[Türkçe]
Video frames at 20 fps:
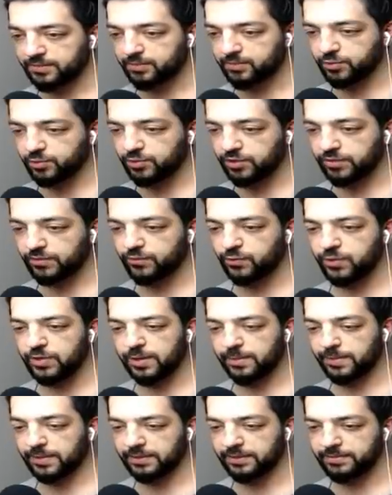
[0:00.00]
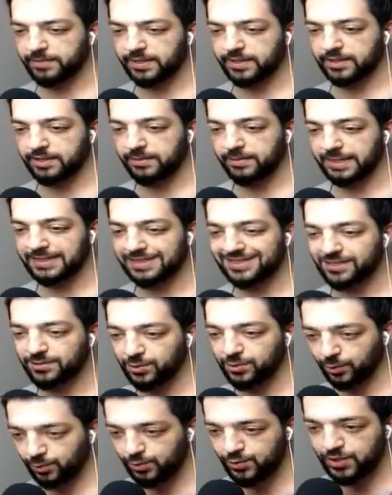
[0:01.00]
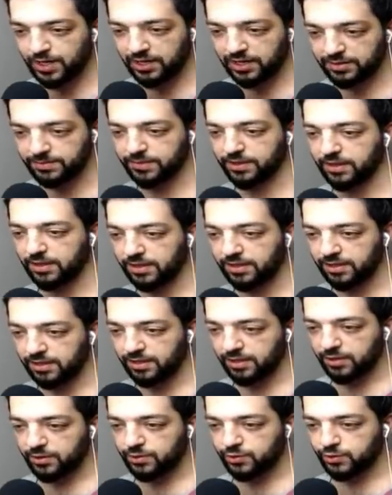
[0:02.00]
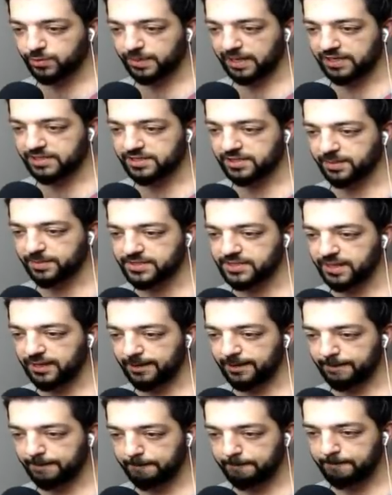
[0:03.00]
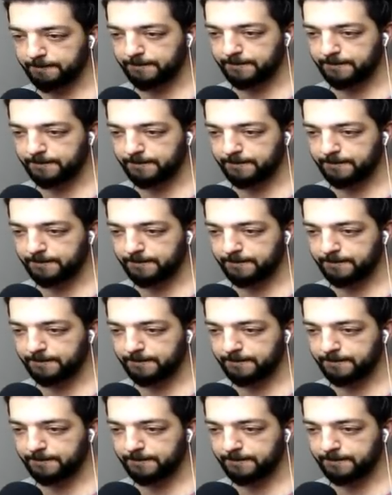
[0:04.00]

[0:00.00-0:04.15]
Dedim bununla full yapalım. Bakalım etkisi olacak mı şu pençemize.